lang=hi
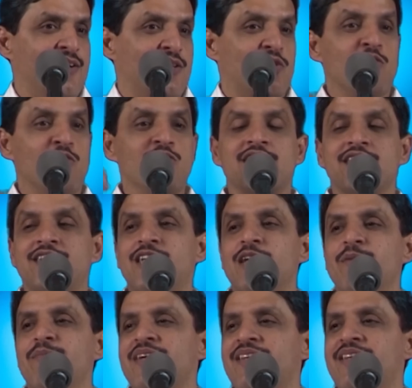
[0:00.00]
तो
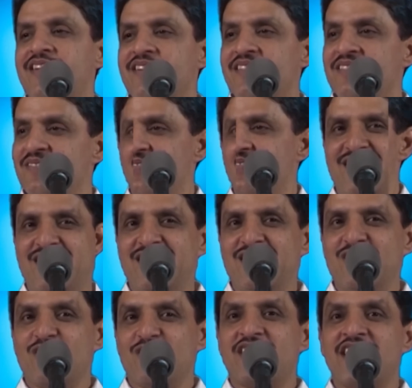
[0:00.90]
सच्चे भक्त
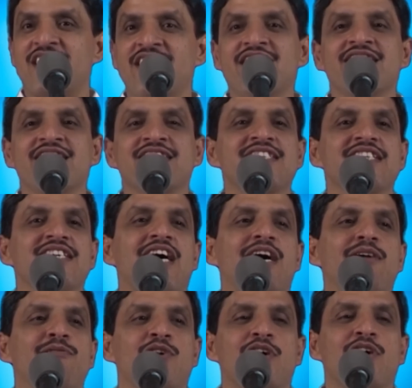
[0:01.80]
तो सही ढंग से
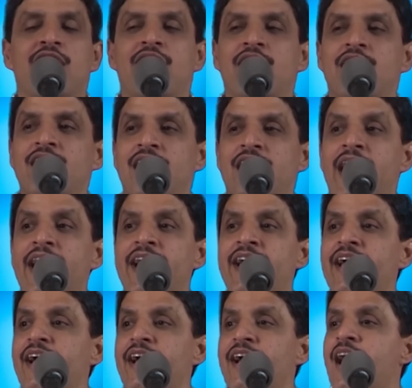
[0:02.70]
काम होगा
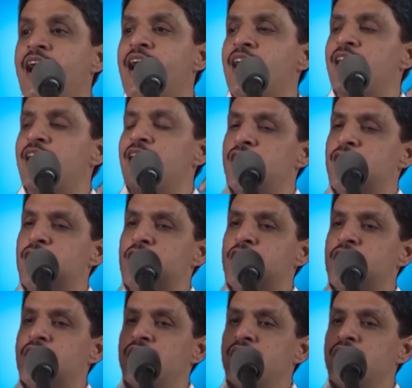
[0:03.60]
अहंकार
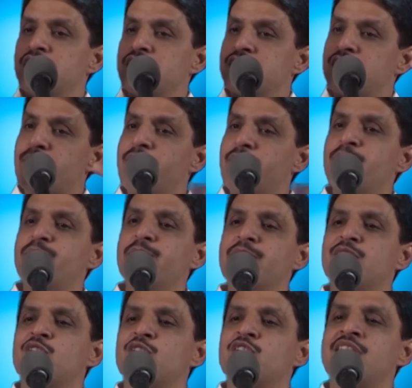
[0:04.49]

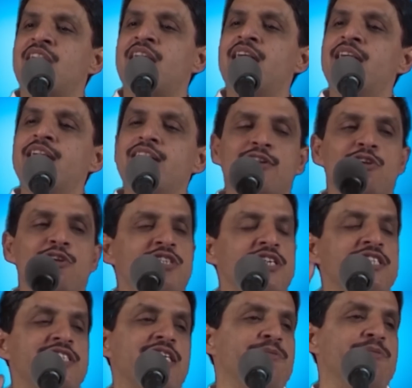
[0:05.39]
समर्पित हो जाए तो
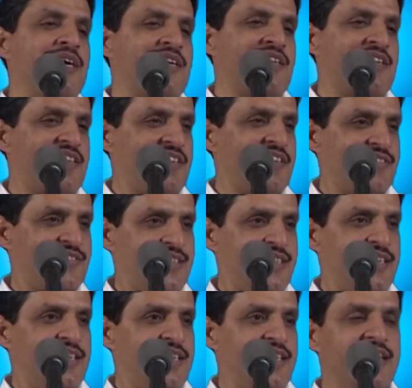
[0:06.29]
सच्चे भक्त
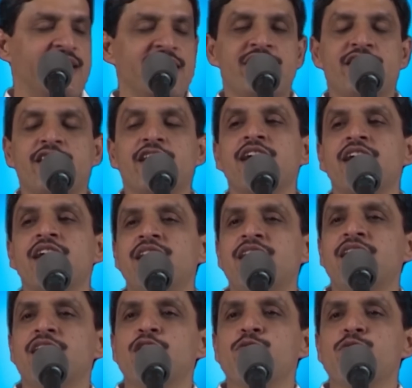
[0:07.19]
इस तरह
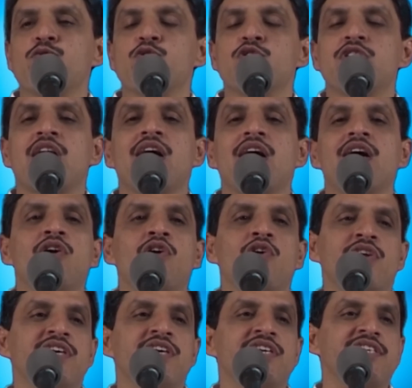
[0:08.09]
पूजा
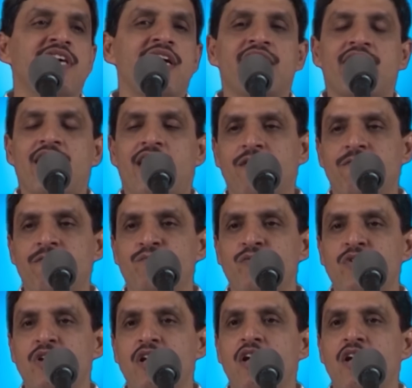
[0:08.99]
होनी चाहिए
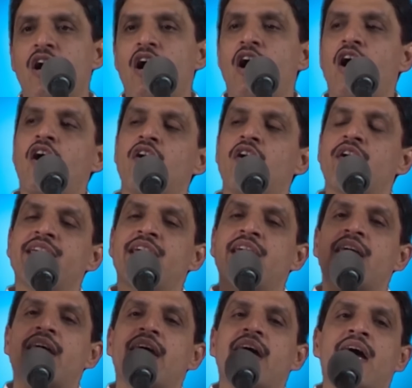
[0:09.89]
और
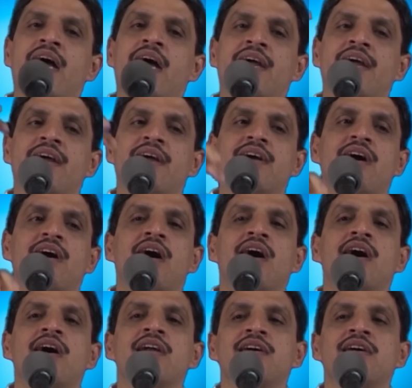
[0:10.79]
ये
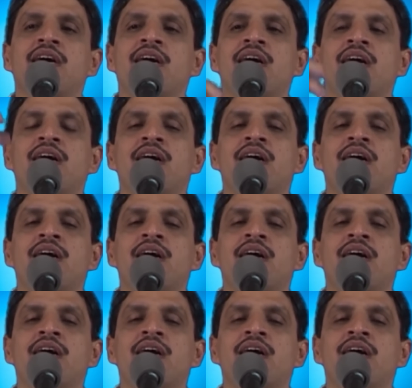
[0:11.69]
अहंकार का